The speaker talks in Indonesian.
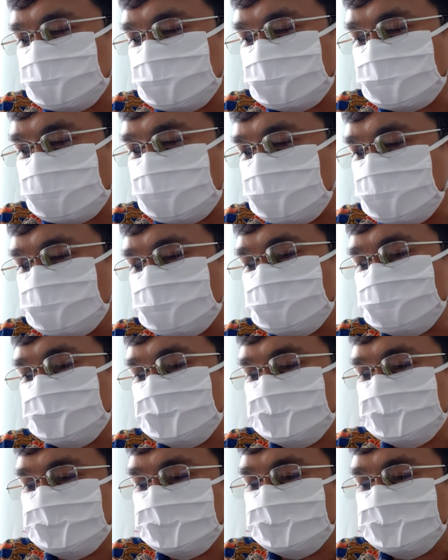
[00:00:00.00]
engkau
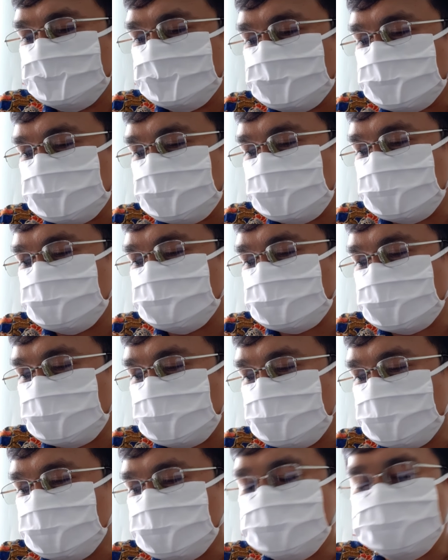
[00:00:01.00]
ke dalam
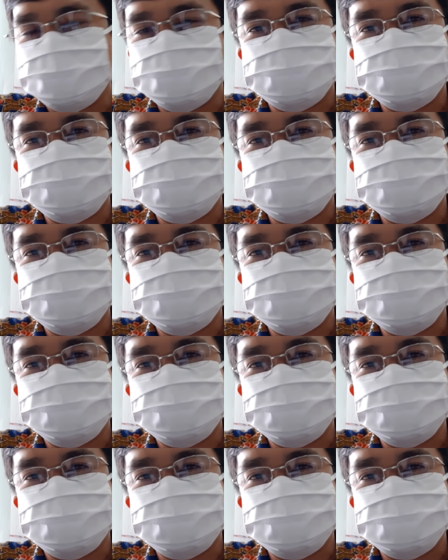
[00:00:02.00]
tanganku